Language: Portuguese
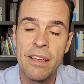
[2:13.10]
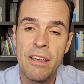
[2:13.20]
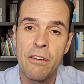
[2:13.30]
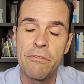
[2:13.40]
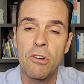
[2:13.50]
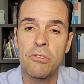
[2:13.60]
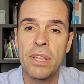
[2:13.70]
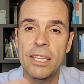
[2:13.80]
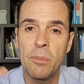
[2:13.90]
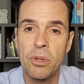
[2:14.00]

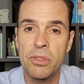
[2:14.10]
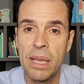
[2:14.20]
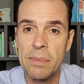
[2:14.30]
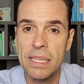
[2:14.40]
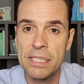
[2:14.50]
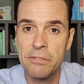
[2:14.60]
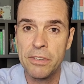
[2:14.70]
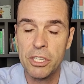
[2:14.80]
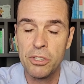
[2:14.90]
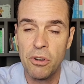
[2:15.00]
Voltando para o tema desse
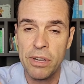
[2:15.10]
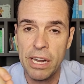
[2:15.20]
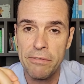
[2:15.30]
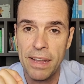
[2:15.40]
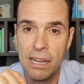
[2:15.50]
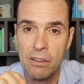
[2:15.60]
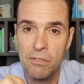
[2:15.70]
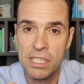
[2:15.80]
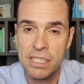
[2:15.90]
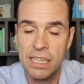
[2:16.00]
vídeo, eu quero falar com
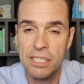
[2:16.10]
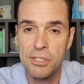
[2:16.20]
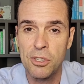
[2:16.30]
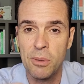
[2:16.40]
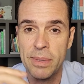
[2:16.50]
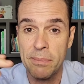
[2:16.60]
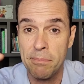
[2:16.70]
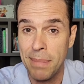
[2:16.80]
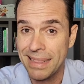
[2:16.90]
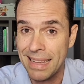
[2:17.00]
vocês sobre
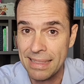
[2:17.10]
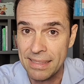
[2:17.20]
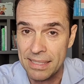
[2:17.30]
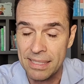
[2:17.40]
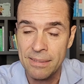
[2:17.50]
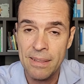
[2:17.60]
batatas.